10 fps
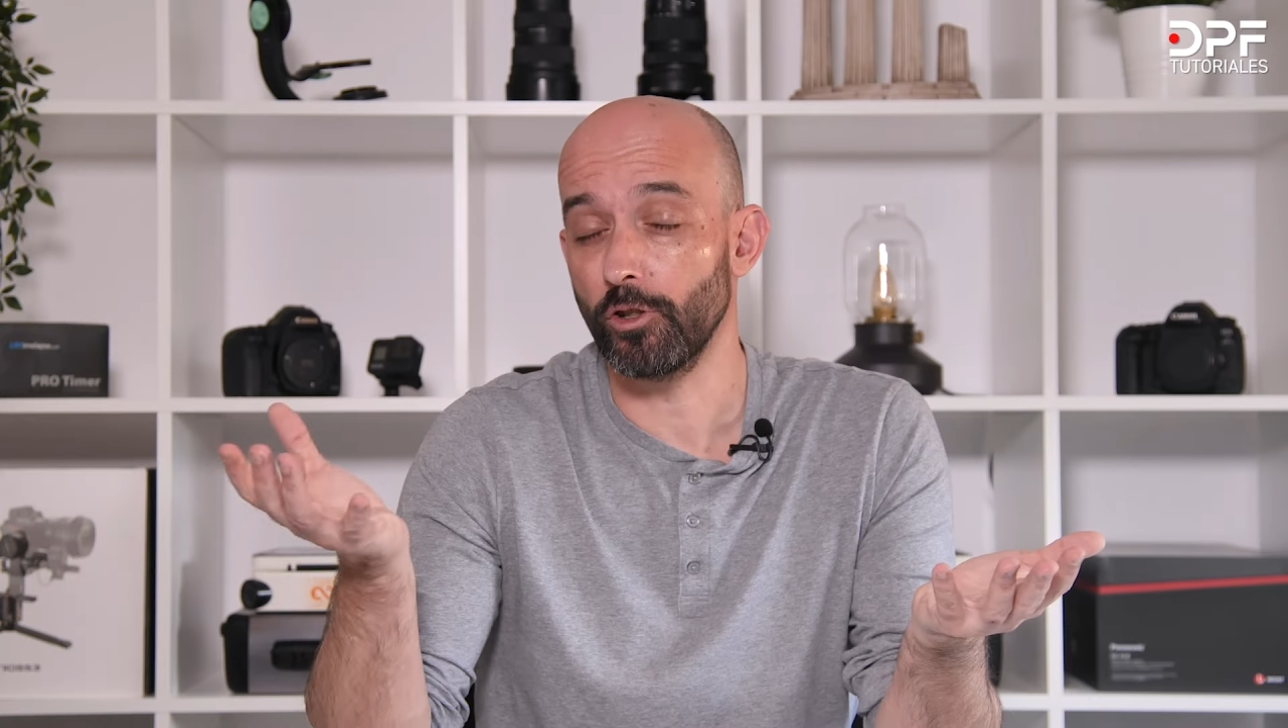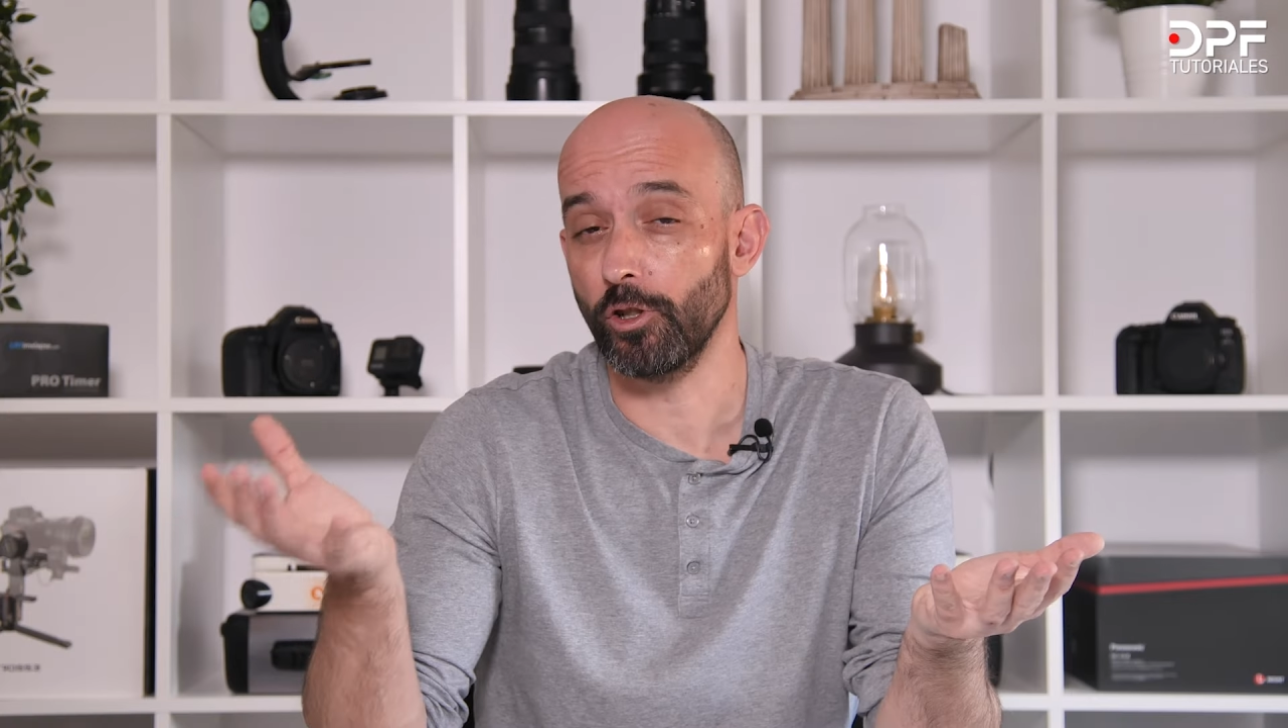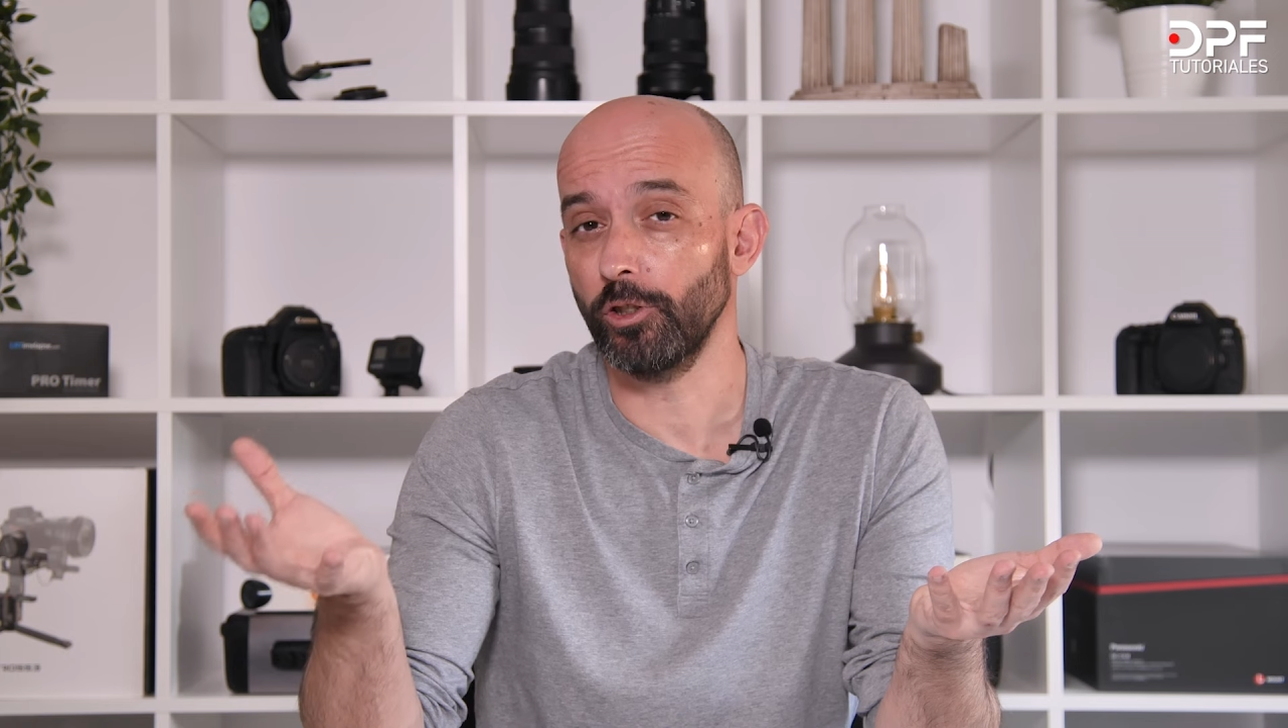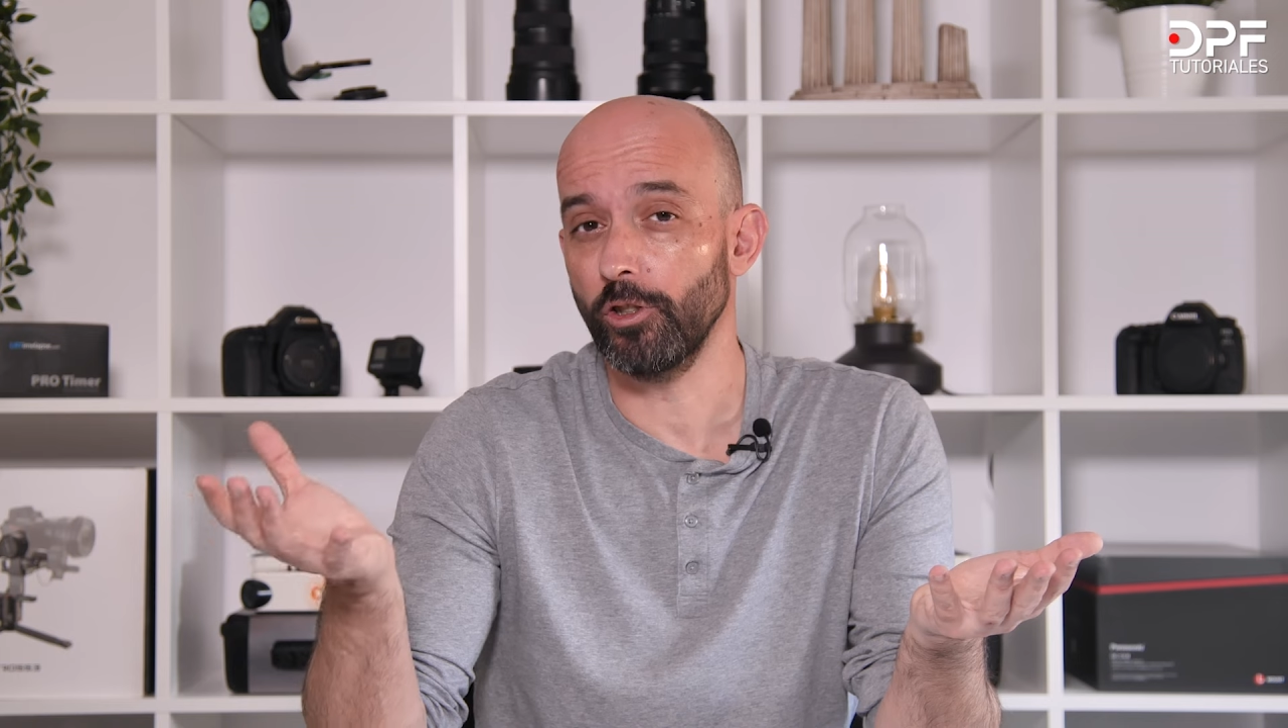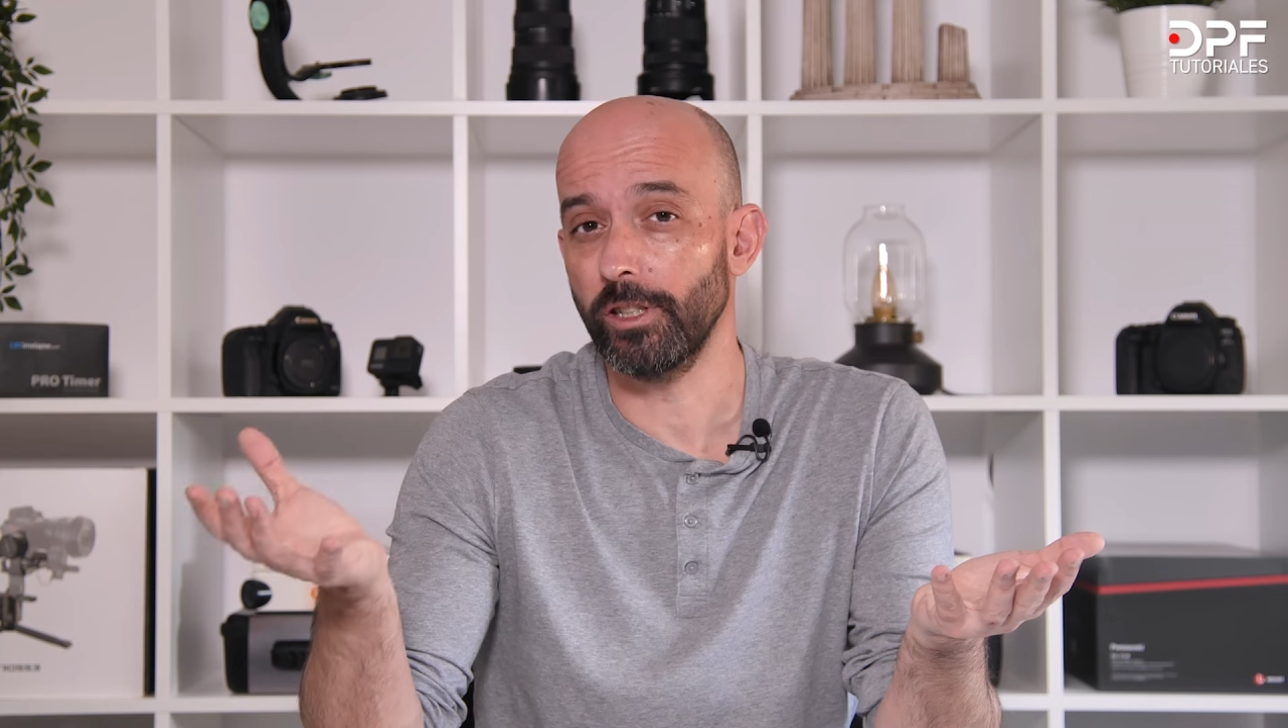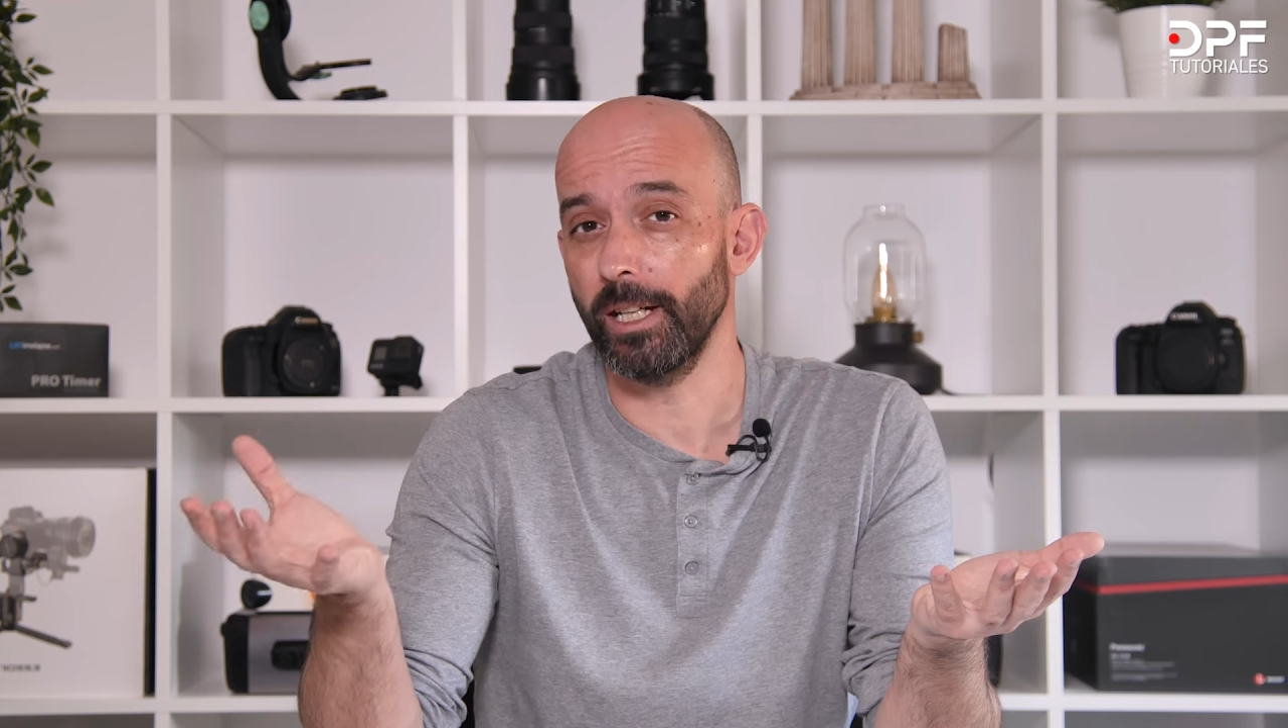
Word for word: nosotros